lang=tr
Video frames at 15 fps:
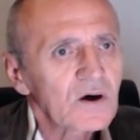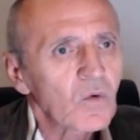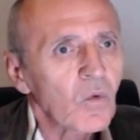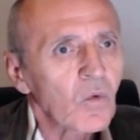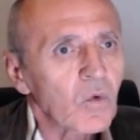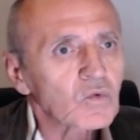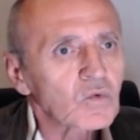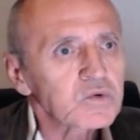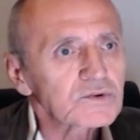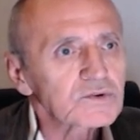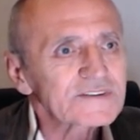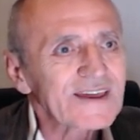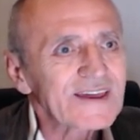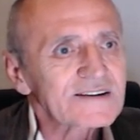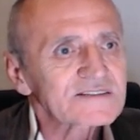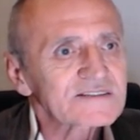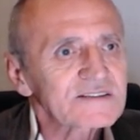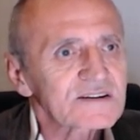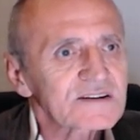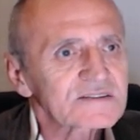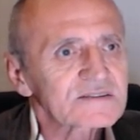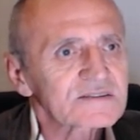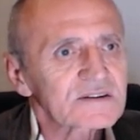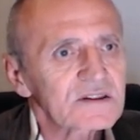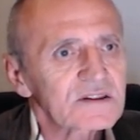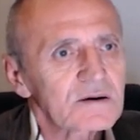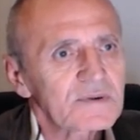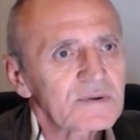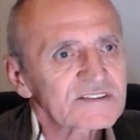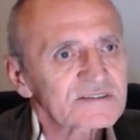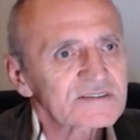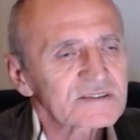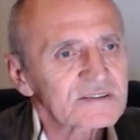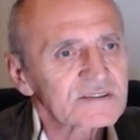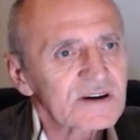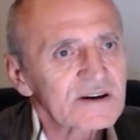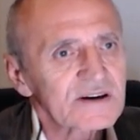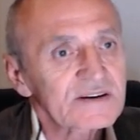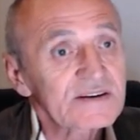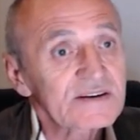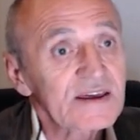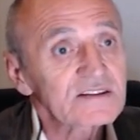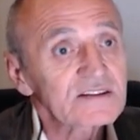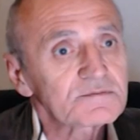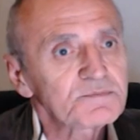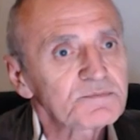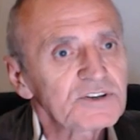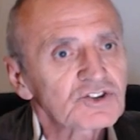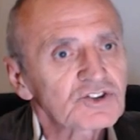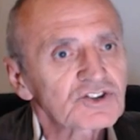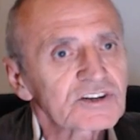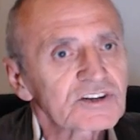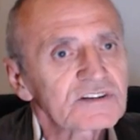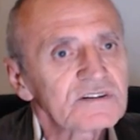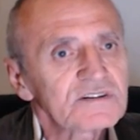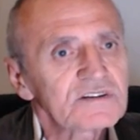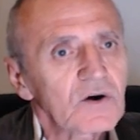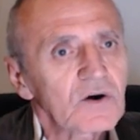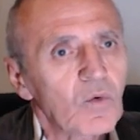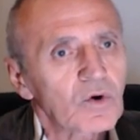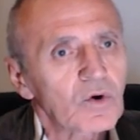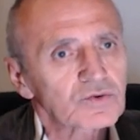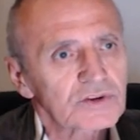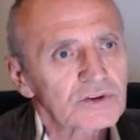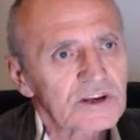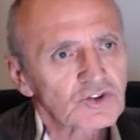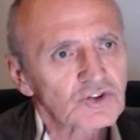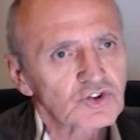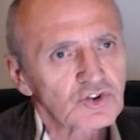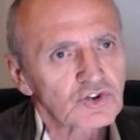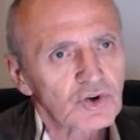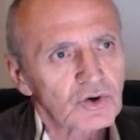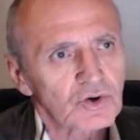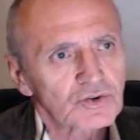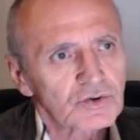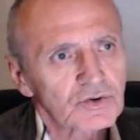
okul dersleri sıralamasında net bir şekilde ortaya çıkıyor.